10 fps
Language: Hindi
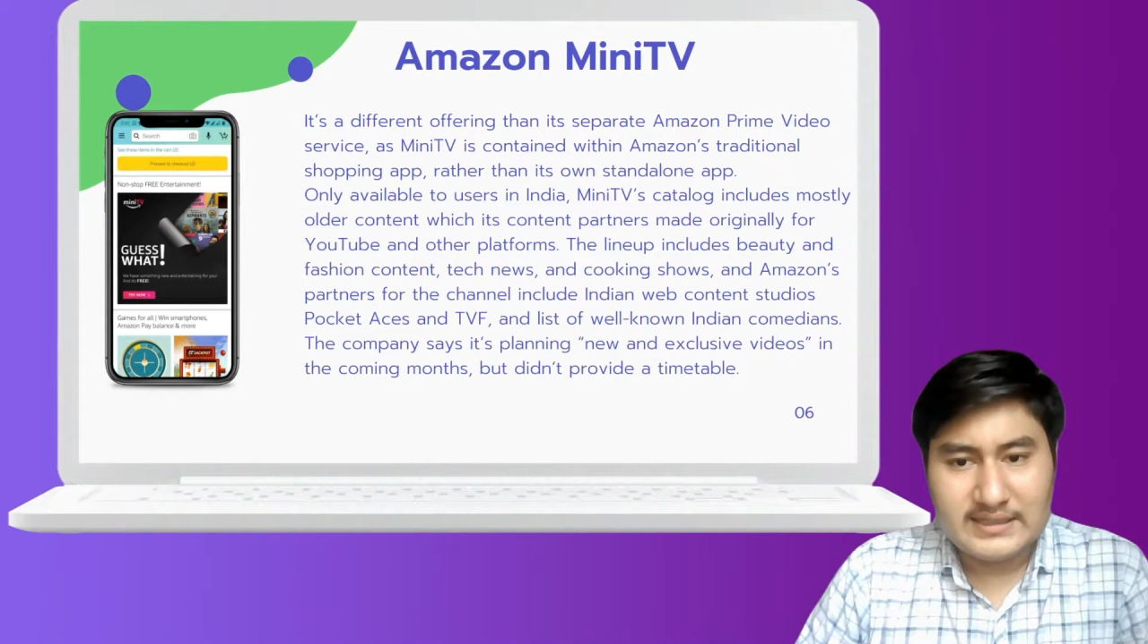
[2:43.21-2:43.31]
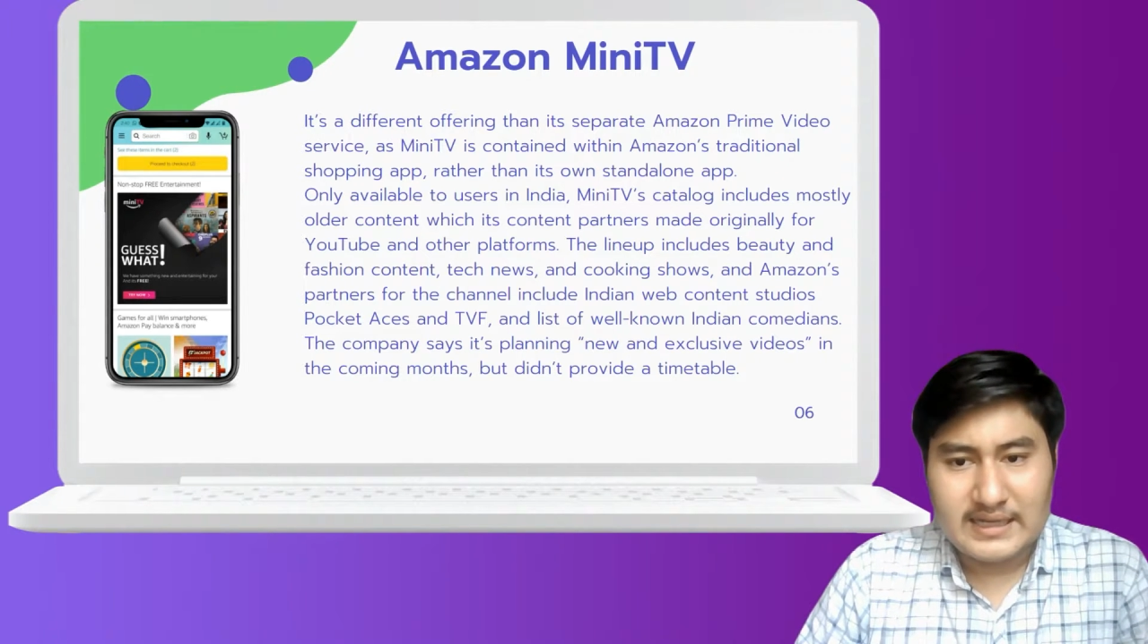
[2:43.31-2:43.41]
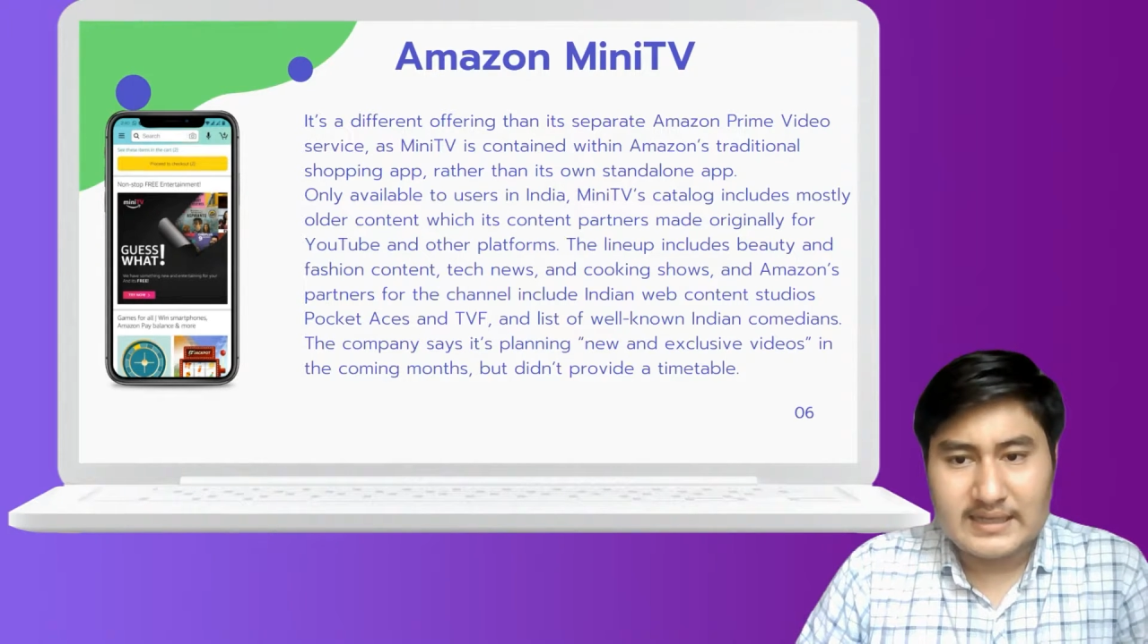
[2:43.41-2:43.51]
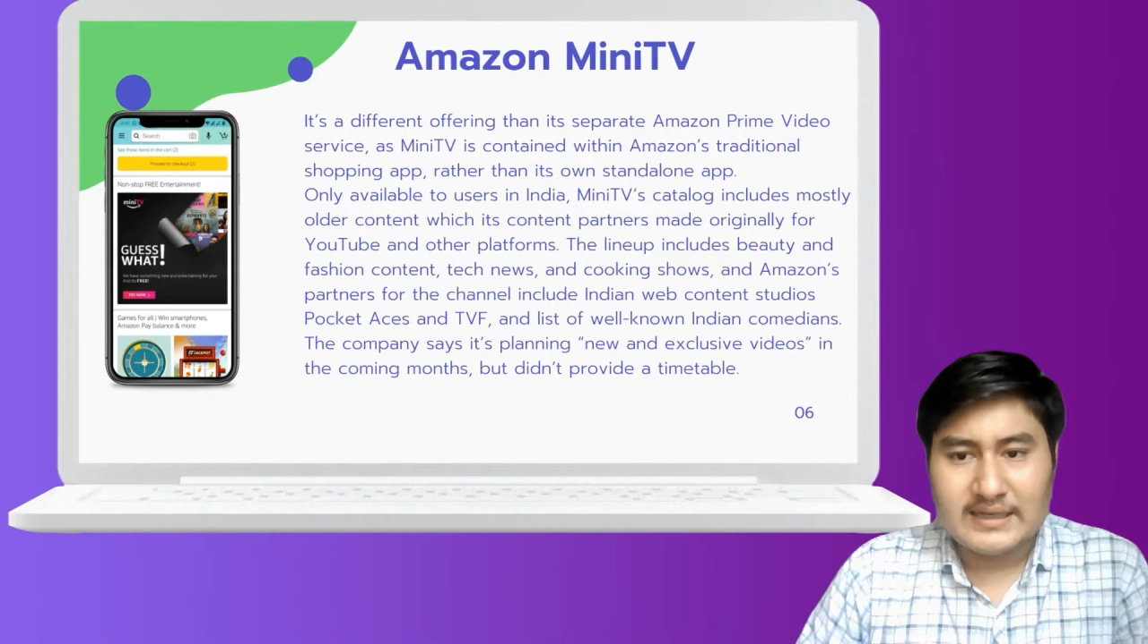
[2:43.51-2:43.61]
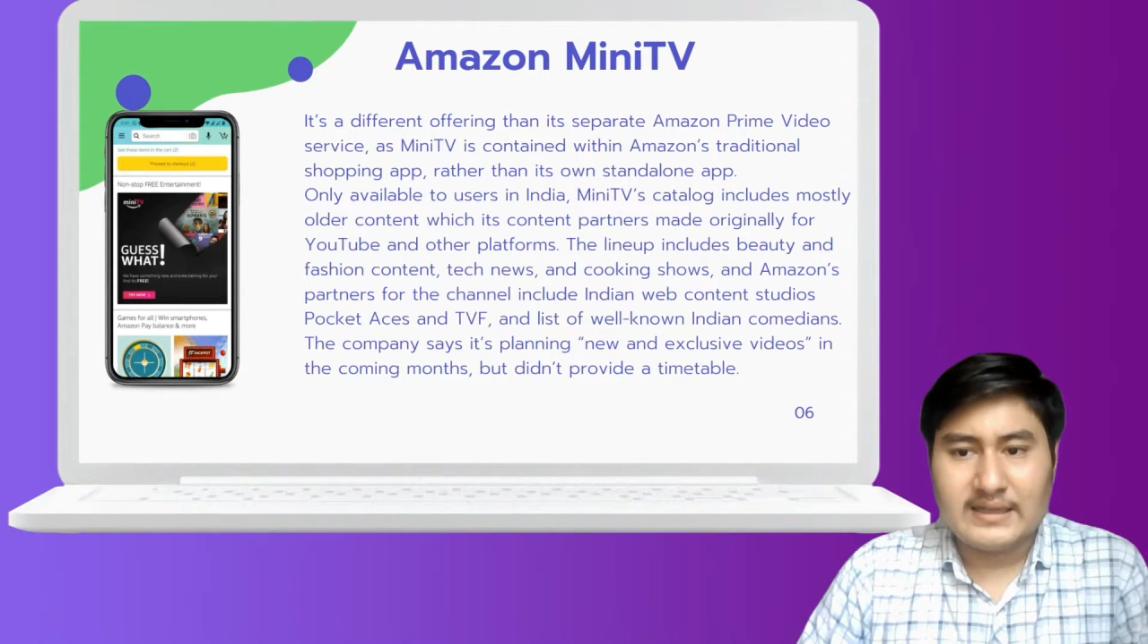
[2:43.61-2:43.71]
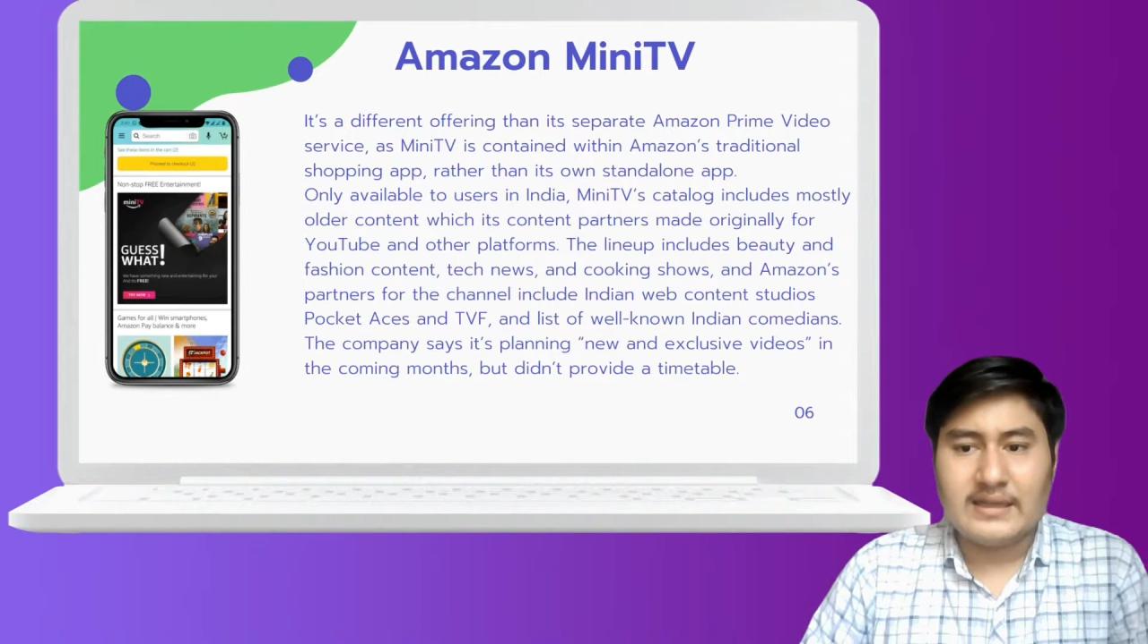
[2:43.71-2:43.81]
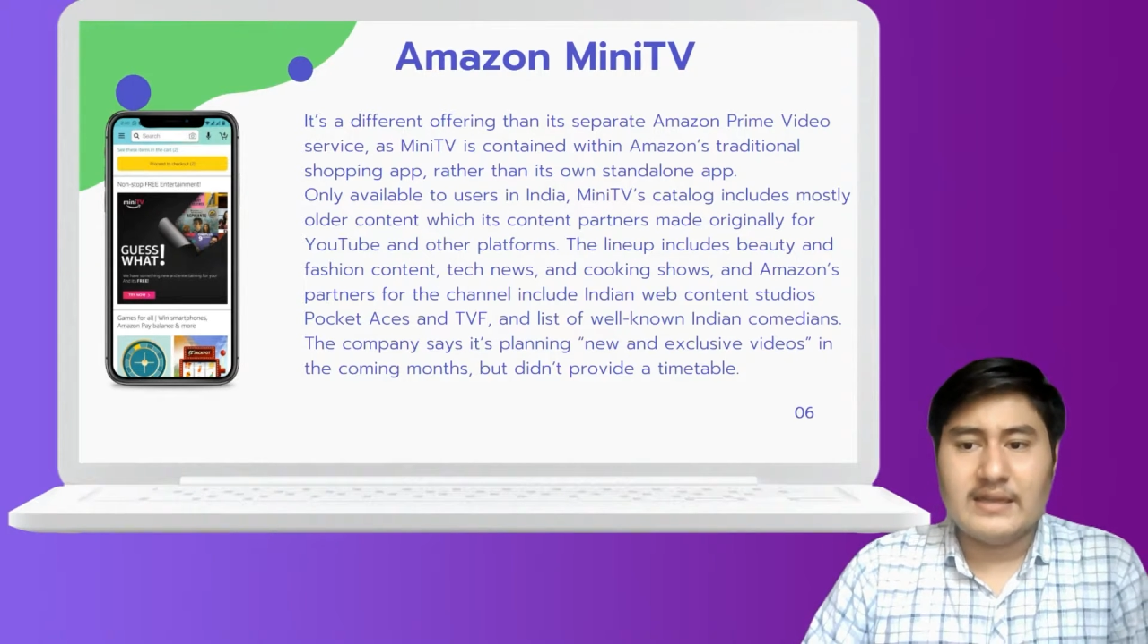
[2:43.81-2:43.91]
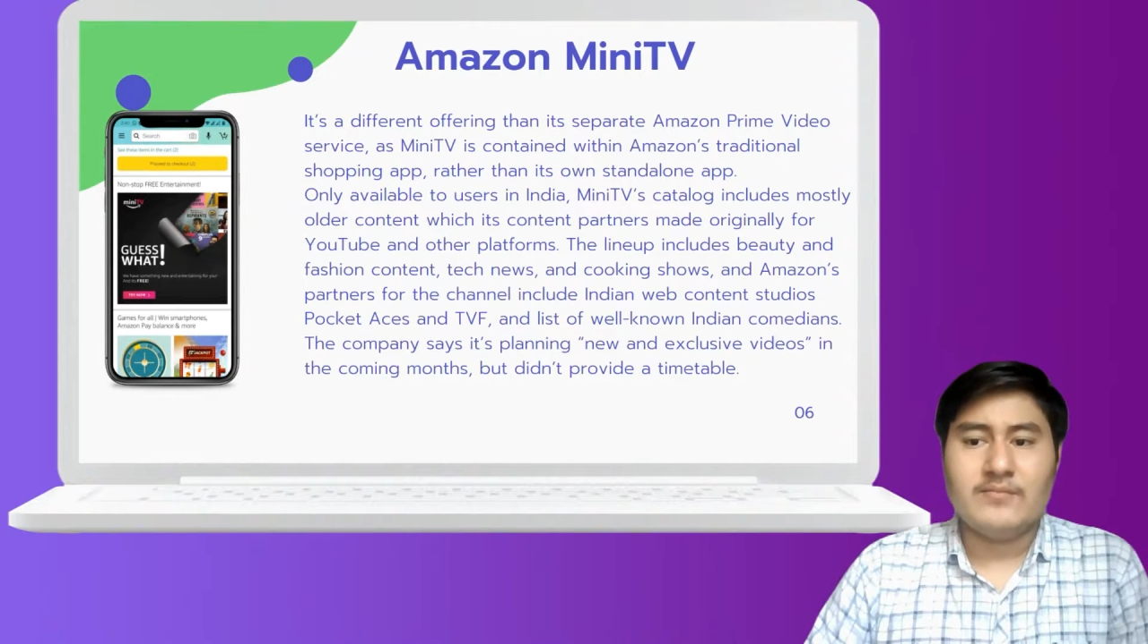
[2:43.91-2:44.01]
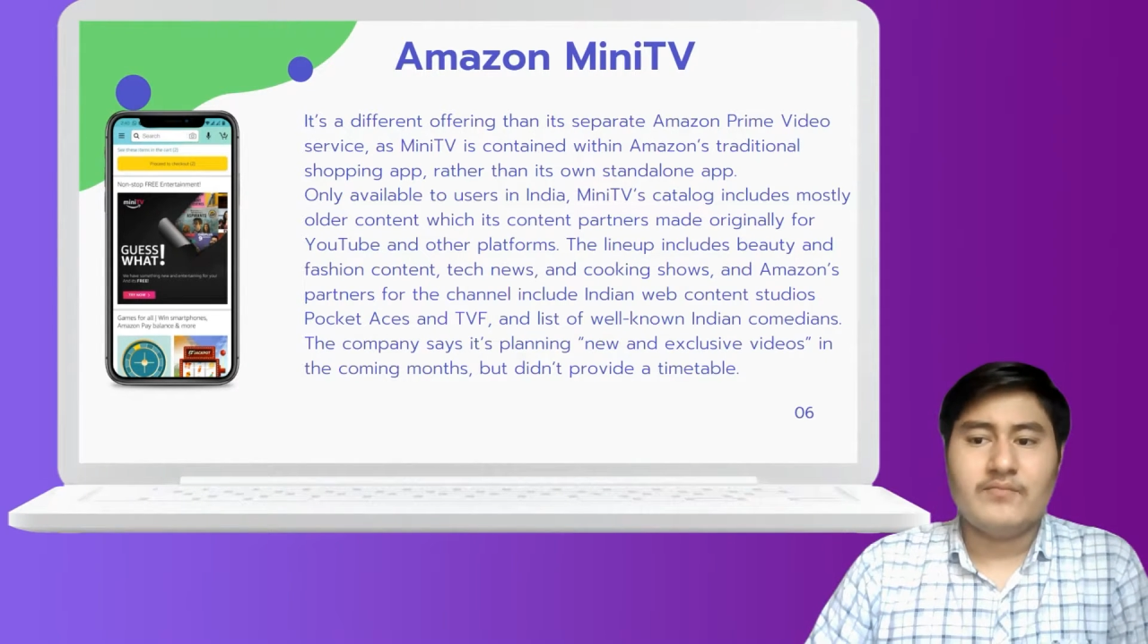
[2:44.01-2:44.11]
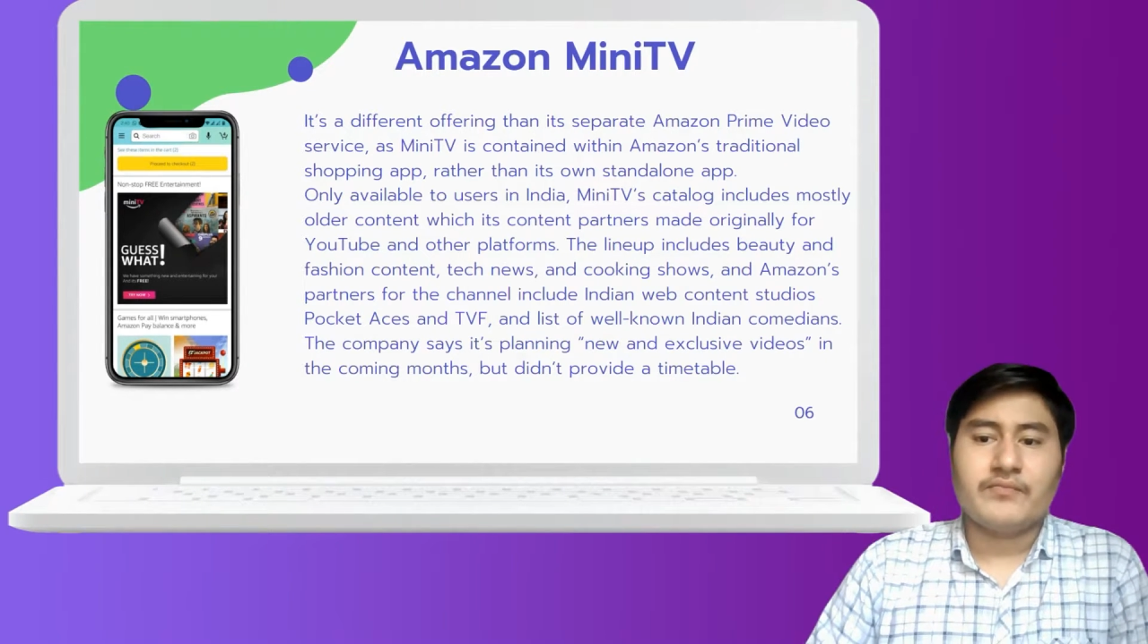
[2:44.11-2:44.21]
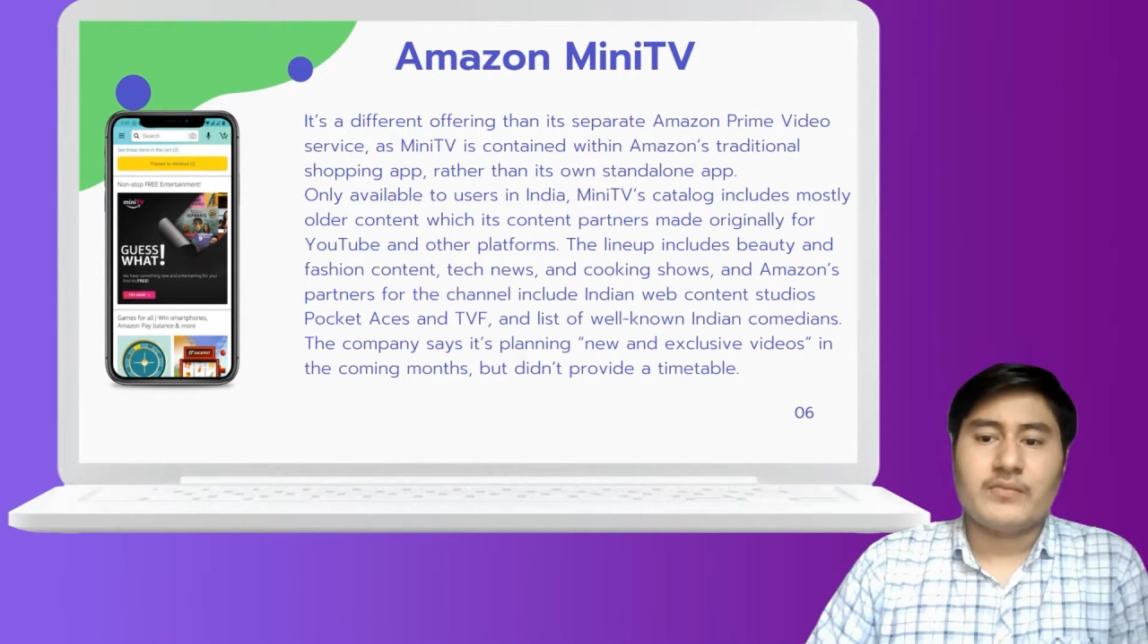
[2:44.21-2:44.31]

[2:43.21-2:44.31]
जा रही है